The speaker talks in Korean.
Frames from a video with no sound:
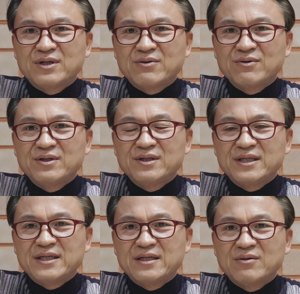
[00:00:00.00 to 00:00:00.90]
하고 이럴
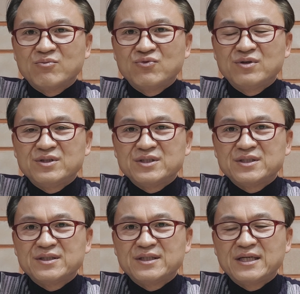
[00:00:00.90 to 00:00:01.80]
때에 물을
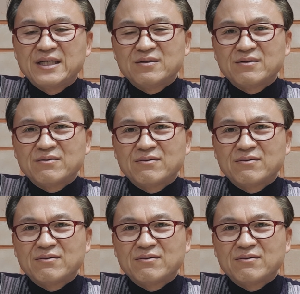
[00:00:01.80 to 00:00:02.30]
드시는데